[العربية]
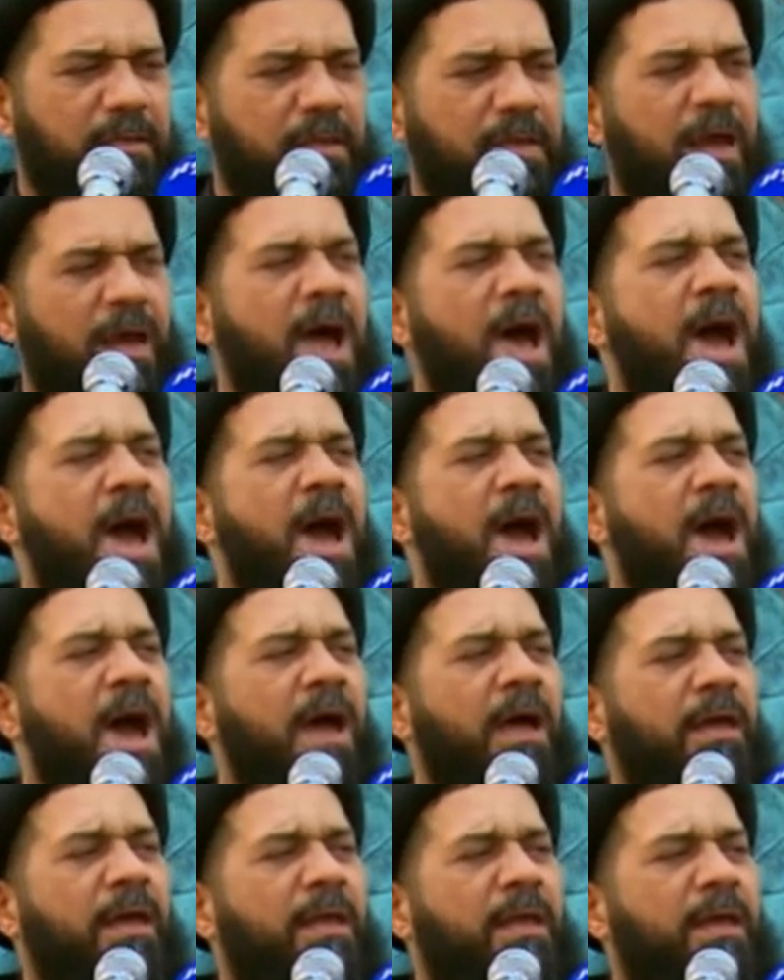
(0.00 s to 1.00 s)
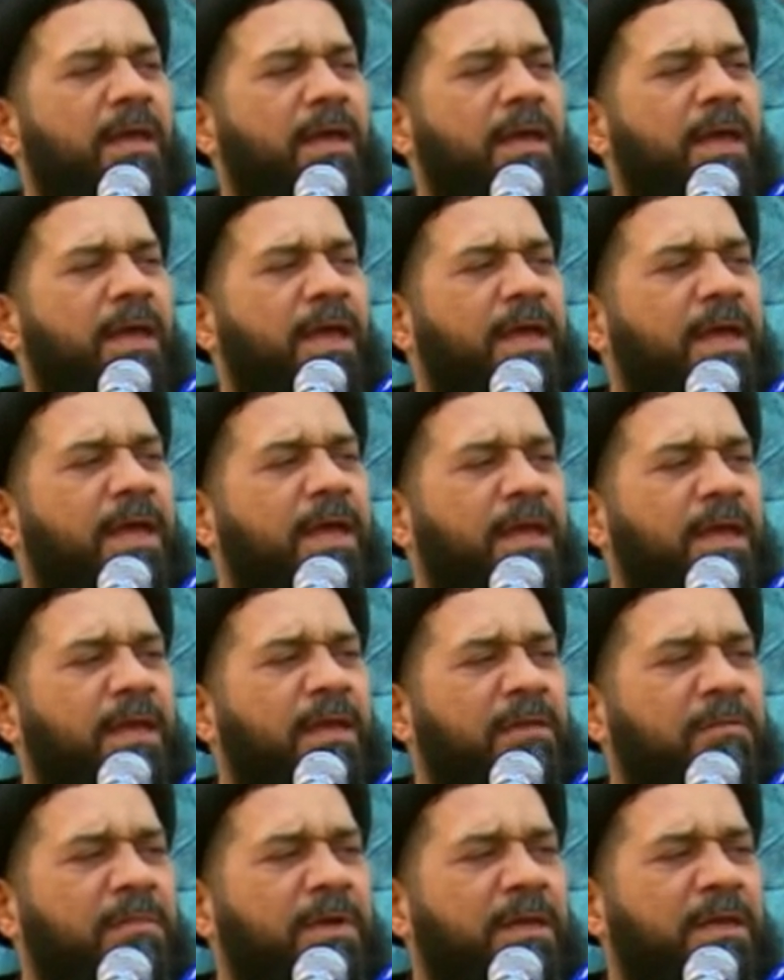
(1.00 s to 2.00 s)
راح
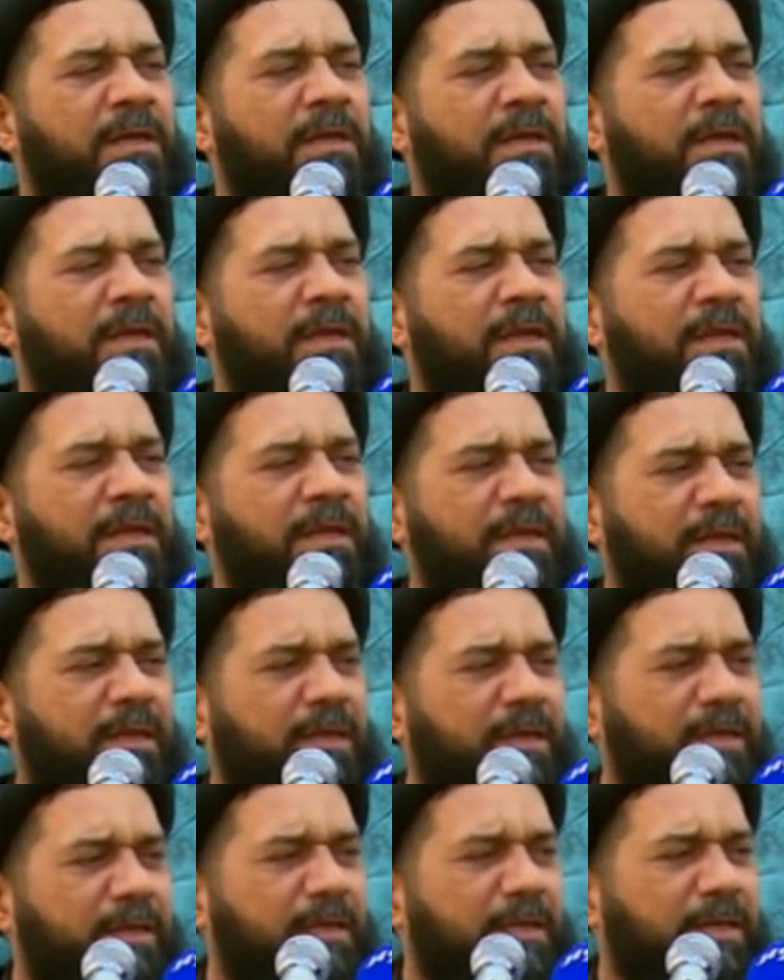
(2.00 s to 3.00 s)
الحيل مني